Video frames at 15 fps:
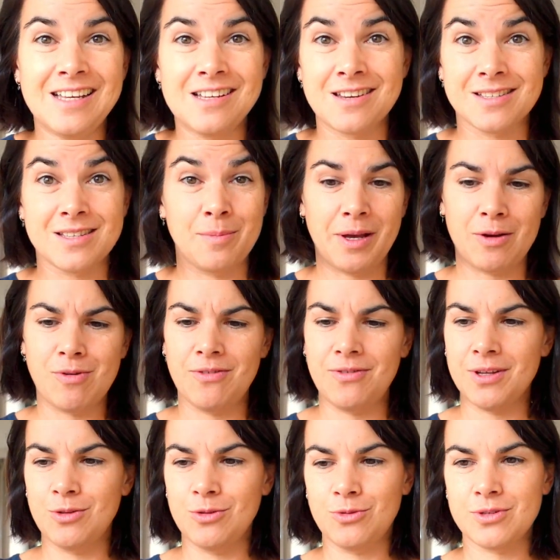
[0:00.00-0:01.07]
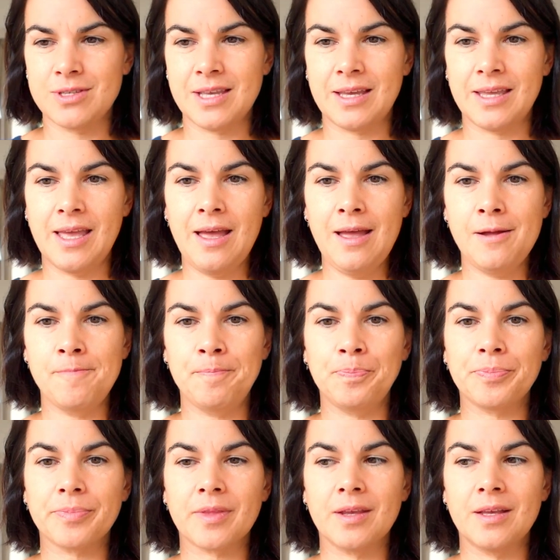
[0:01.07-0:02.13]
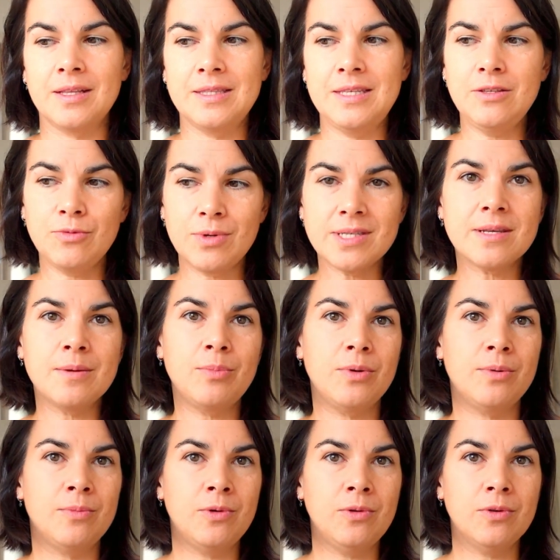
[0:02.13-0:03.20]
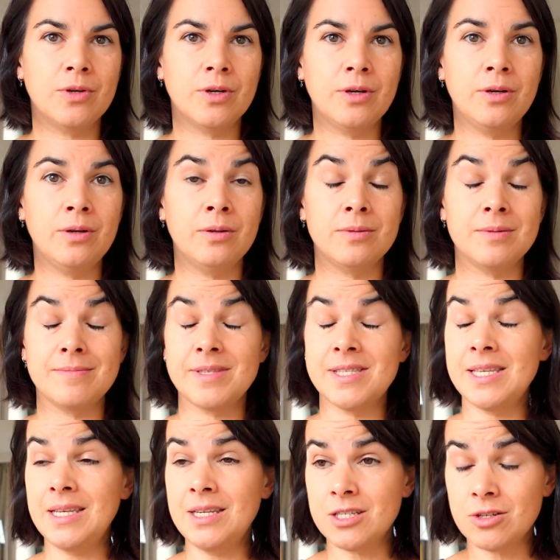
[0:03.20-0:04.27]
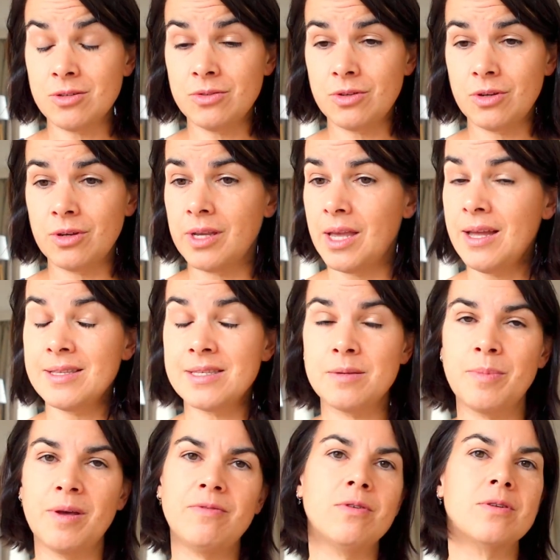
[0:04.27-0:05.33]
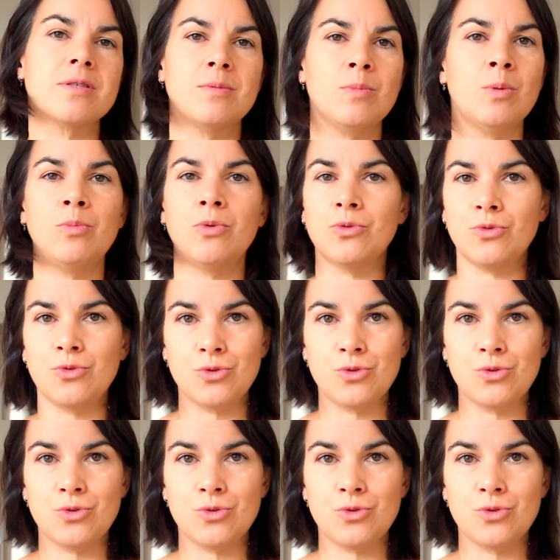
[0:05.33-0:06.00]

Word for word: je ne sais pas quoi faire de tous ces regards ⁇ Dis-toi simplement que si les gens te regardent, c'est pas forcément pour te